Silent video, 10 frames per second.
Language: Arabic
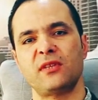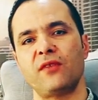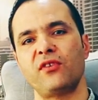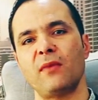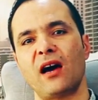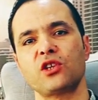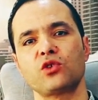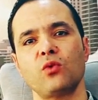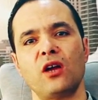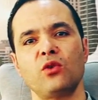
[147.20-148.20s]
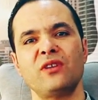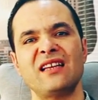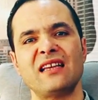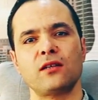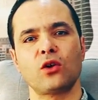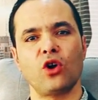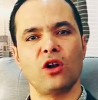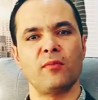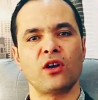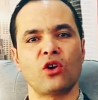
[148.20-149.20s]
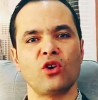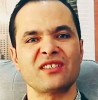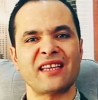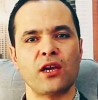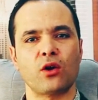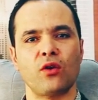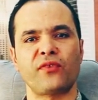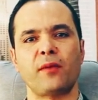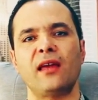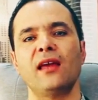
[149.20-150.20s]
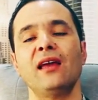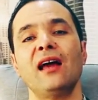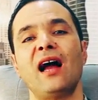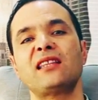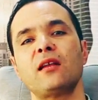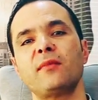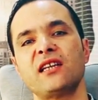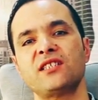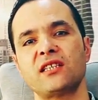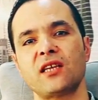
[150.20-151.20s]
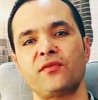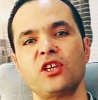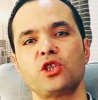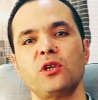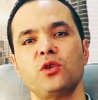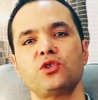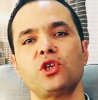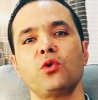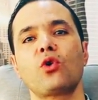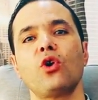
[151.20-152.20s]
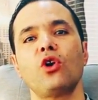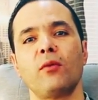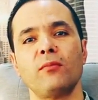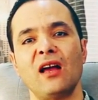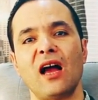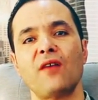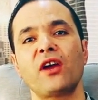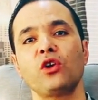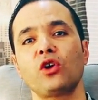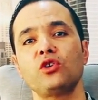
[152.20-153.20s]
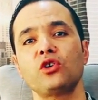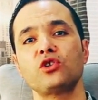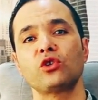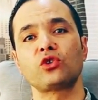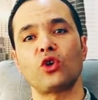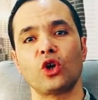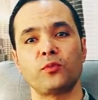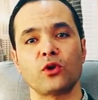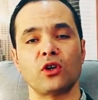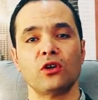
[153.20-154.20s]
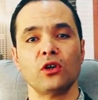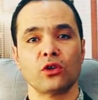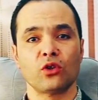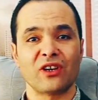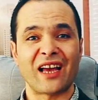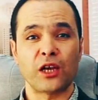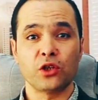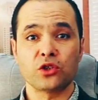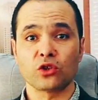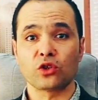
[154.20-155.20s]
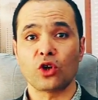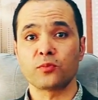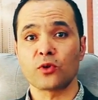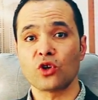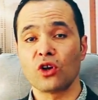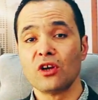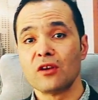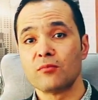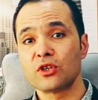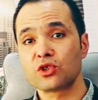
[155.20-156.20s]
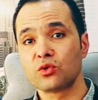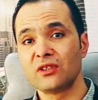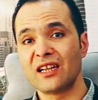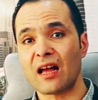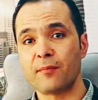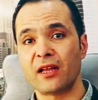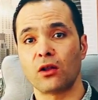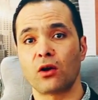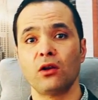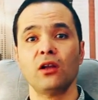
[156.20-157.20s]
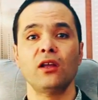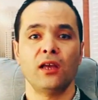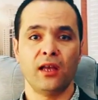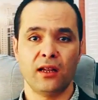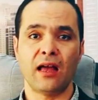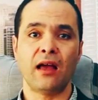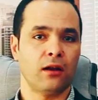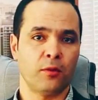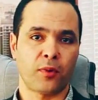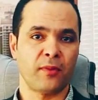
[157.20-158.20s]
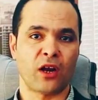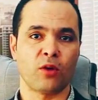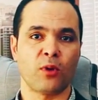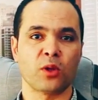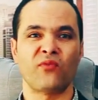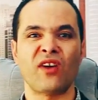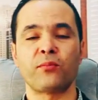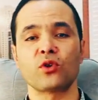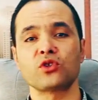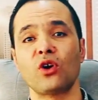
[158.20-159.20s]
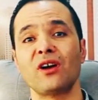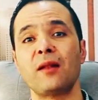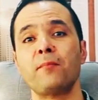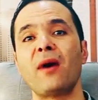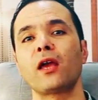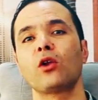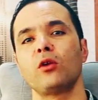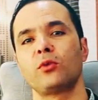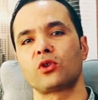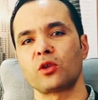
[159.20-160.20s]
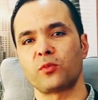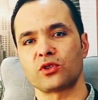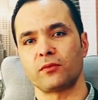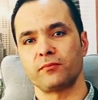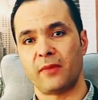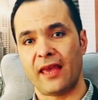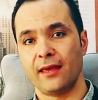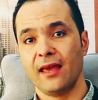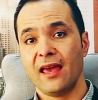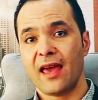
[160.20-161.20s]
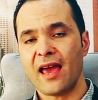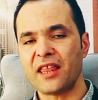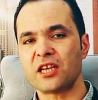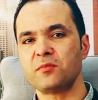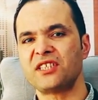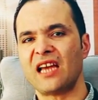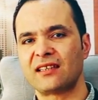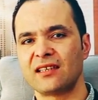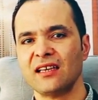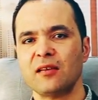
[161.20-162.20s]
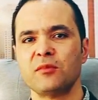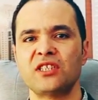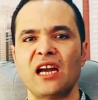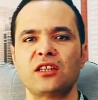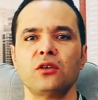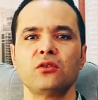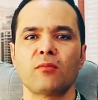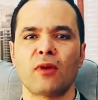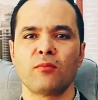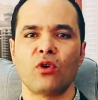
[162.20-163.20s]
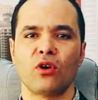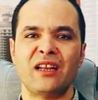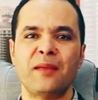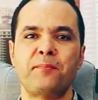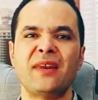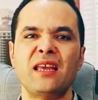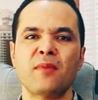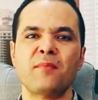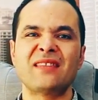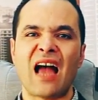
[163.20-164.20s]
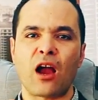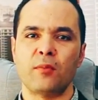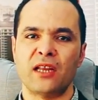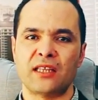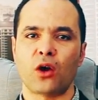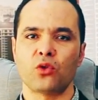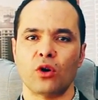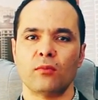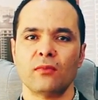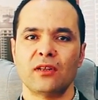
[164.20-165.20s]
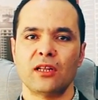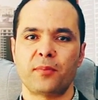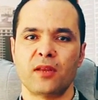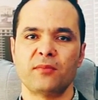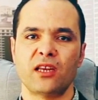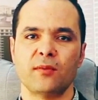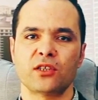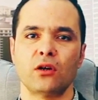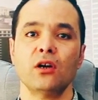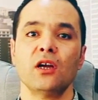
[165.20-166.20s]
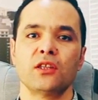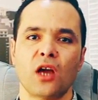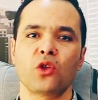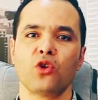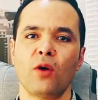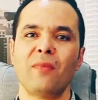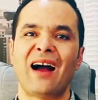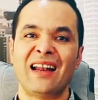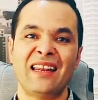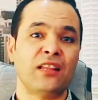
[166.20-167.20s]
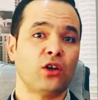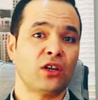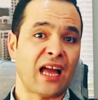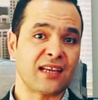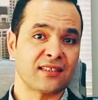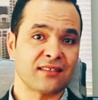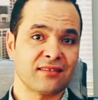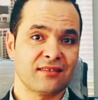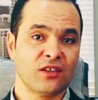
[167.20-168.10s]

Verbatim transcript: شي يبدا في مارس هو انه الناس الكل من كونسيي كونفيرمي حتى المانجر سفير شي يوليو يشريو كلهم افيك اون ريدكسيون دو 30% دونك لا ريدكسيون دو 30% باش تكون للعباد الكل الا البريمير كوموند ب 20% الباقي الكل ب 30% باهي هذا اش مش يعطي مش يعطي نورمالمون لي بريم نتاعكم اللي تاخذوهم لي بريم دانيماسيون تاخذوهم على النت اور تاكس